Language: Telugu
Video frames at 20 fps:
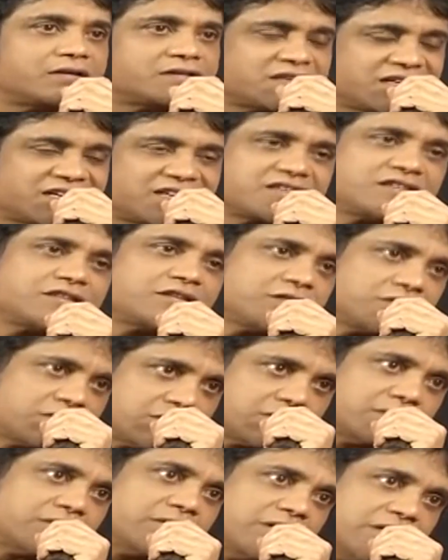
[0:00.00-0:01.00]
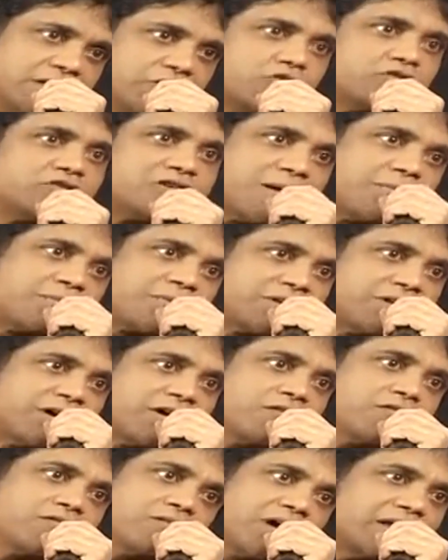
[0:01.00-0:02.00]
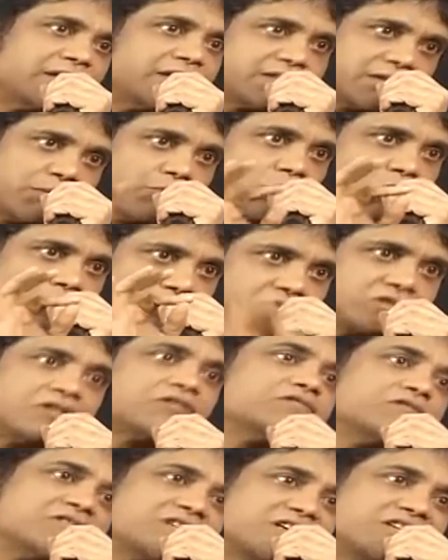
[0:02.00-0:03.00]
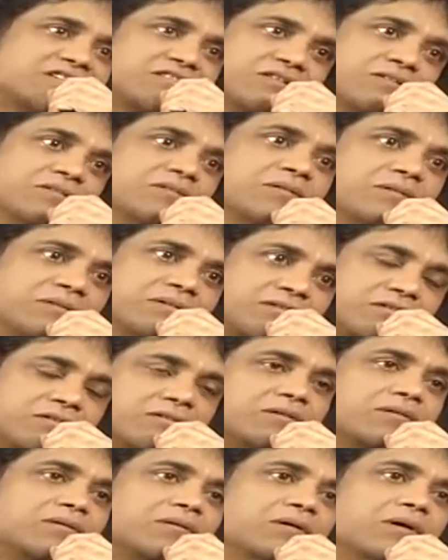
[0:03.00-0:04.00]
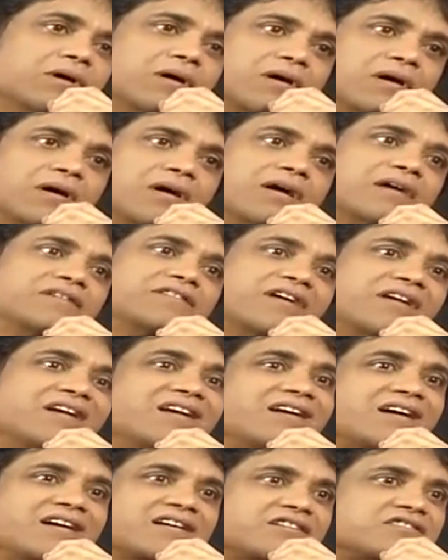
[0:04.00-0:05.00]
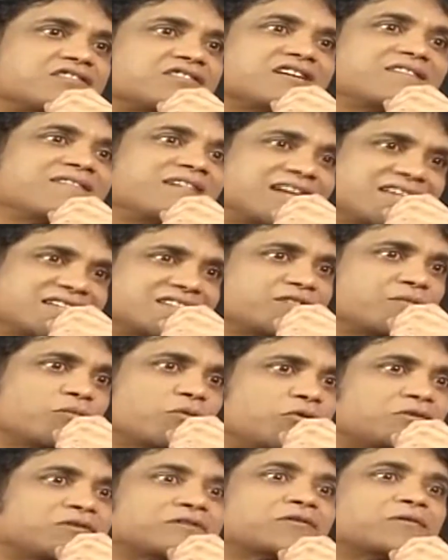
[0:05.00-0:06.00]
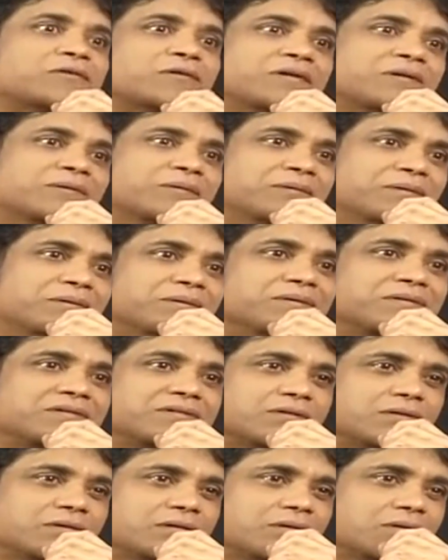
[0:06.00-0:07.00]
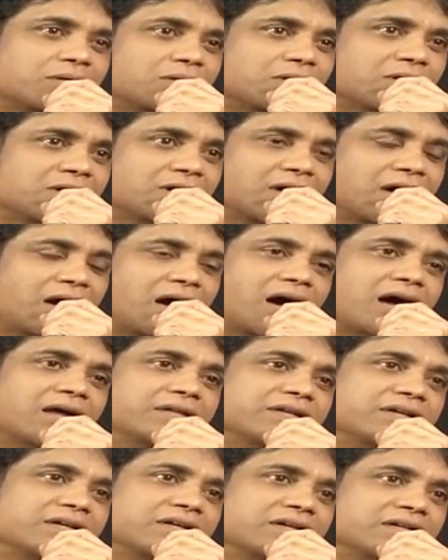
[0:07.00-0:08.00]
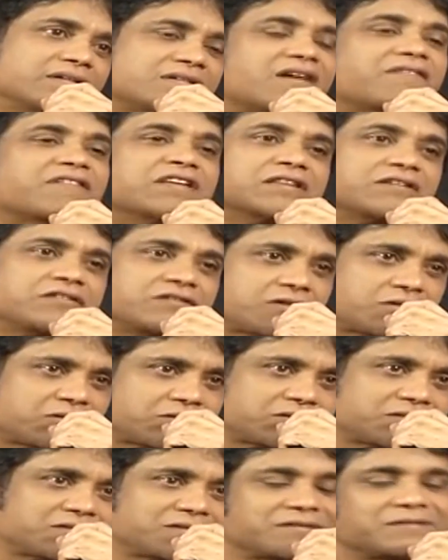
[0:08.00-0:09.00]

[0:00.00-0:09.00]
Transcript: సిక్స్త్ హిందూ సాంప్రదాయం అదంతా ముహూర్తం సిక్స్త్ సో జనరల్గా క్రిస్టియన్ వెడ్డింగ్స్ ముహూర్తం ఉండదు సో అది సెవెంత్ జరుగుతుంది